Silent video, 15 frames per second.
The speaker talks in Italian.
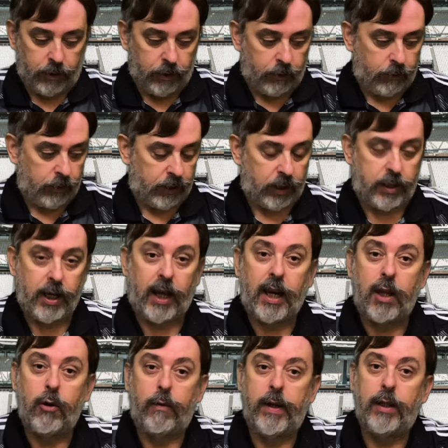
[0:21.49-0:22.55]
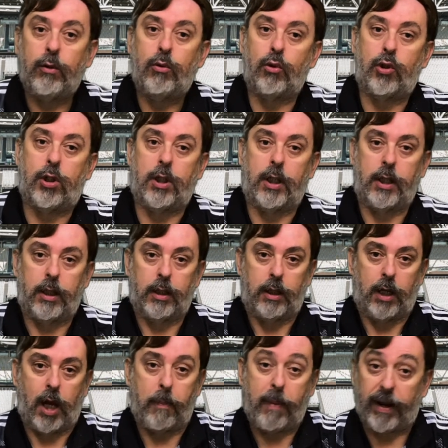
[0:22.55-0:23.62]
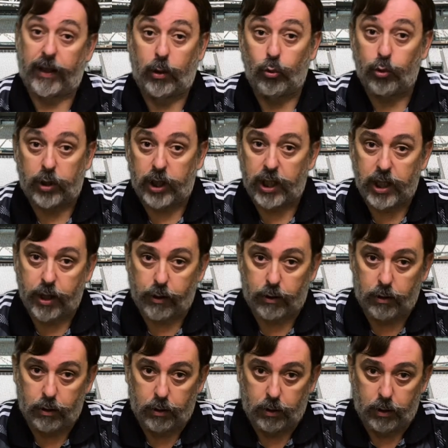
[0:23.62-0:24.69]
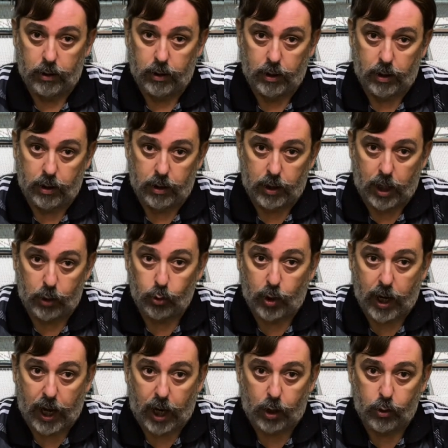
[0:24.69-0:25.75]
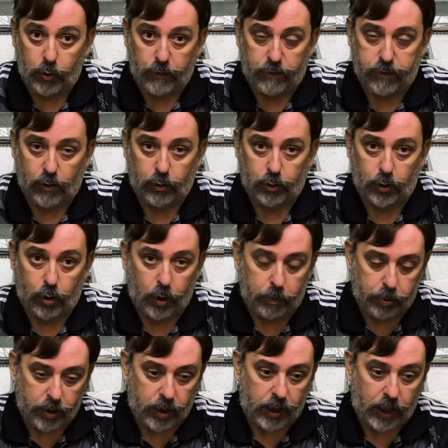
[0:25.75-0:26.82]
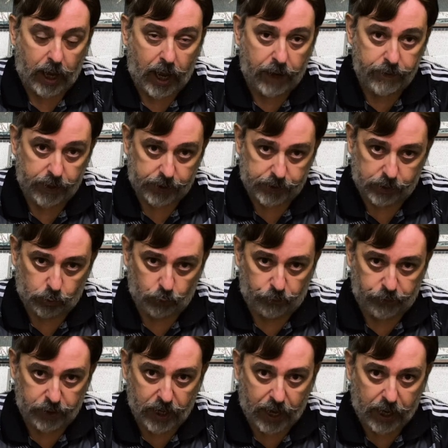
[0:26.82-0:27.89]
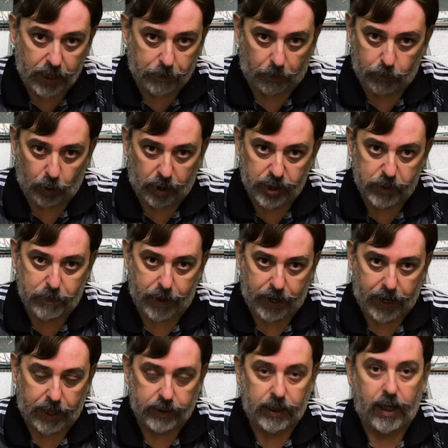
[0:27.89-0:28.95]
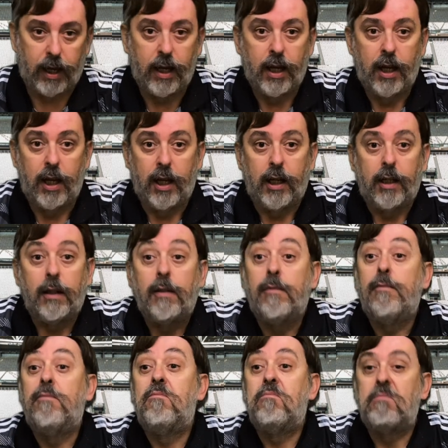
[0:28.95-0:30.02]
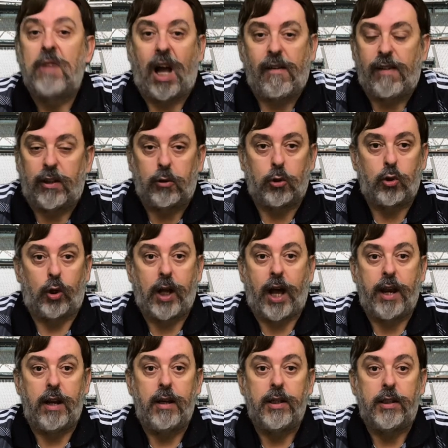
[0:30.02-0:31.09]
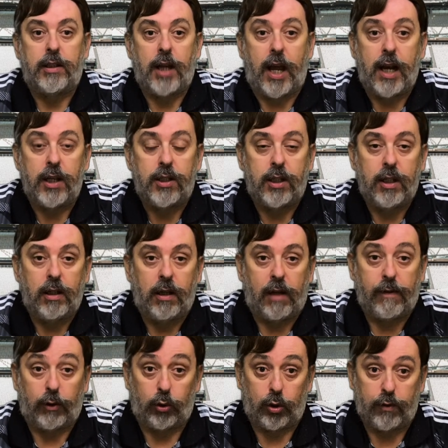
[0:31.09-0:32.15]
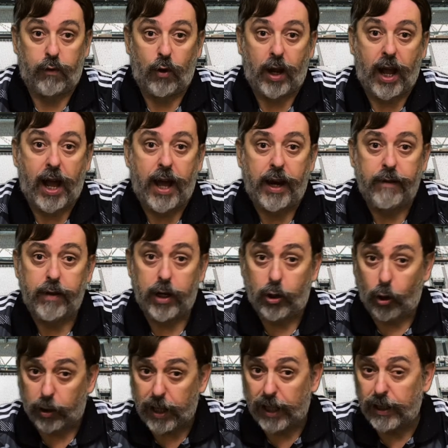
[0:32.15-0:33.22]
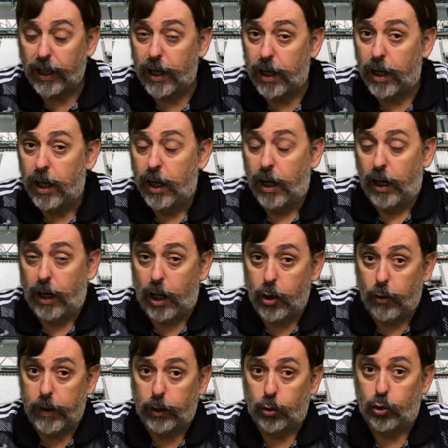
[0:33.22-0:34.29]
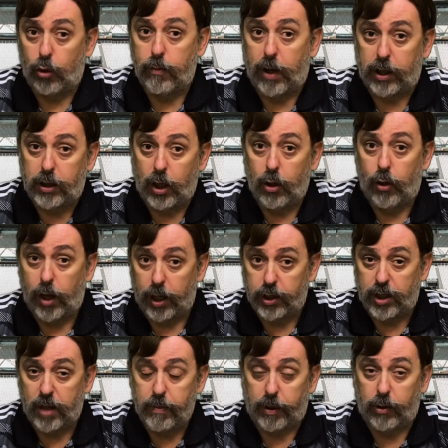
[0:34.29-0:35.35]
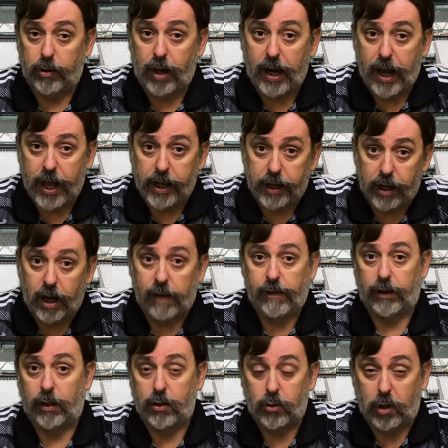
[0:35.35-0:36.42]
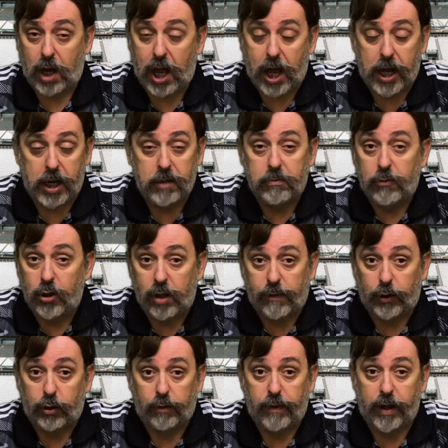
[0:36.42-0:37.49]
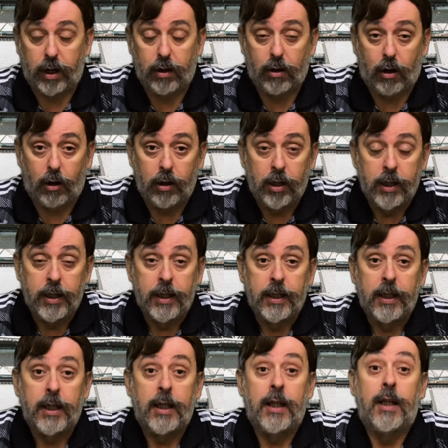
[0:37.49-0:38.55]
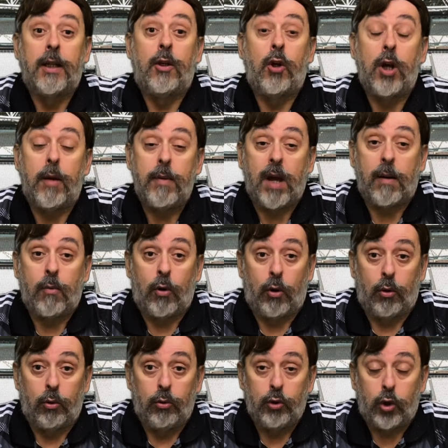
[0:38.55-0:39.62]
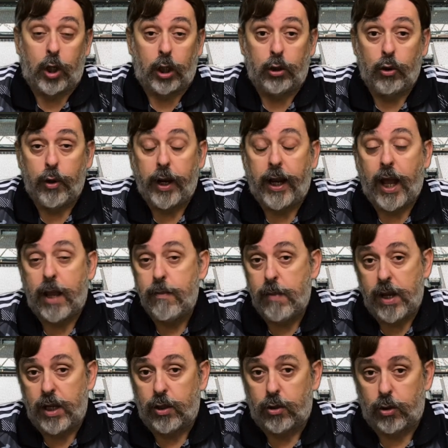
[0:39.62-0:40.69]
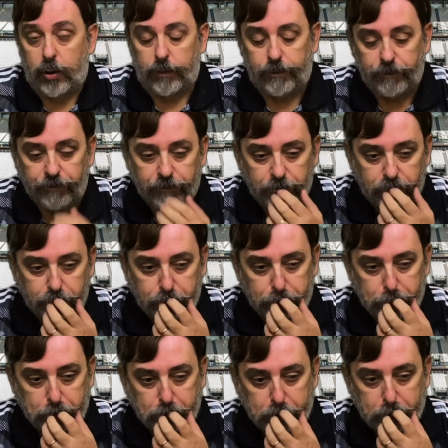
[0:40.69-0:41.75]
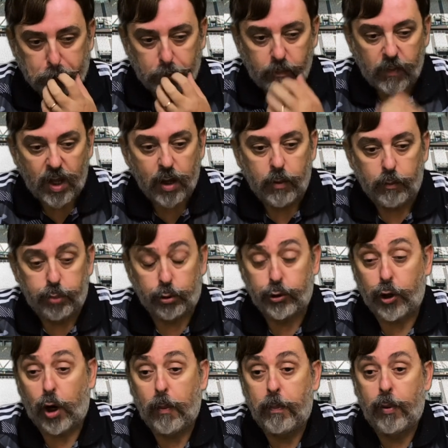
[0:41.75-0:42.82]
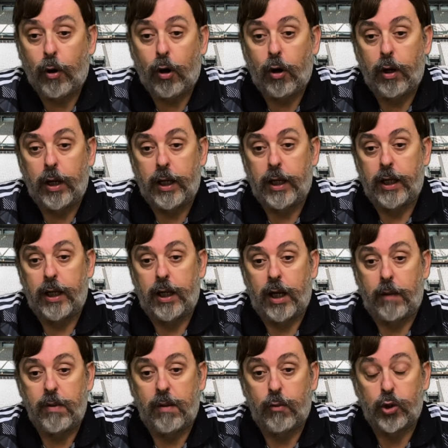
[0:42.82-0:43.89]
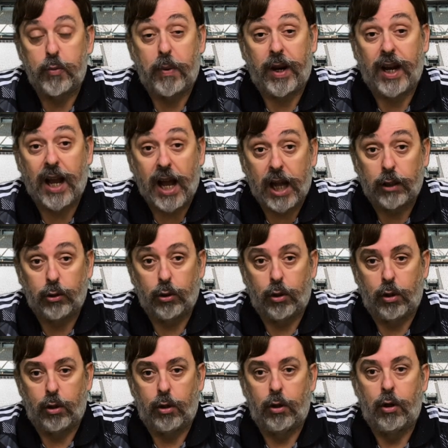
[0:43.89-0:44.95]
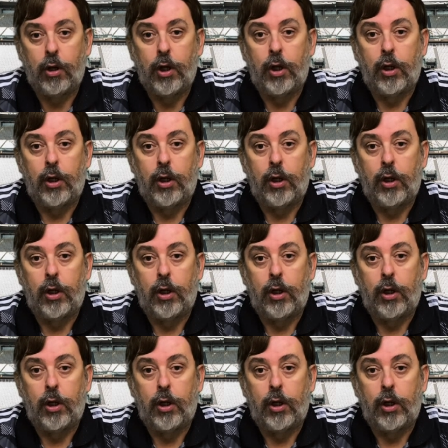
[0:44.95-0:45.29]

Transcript: questa sera la Juventus, eh, a parte un tiro a Lukaku in fondo e poi a Havertz sul finale, proprio la disperata, ha fatto giocare il Chelsea, l'ha fatto sfogare. Vi ricordate la Juventus col Barcellona, sempre con Allegri, l'ha fatta giocare, non gli ha fatto fare gol. Noi abbiamo un giocatore che è immenso, Purtroppo eh, abbiamo sprecato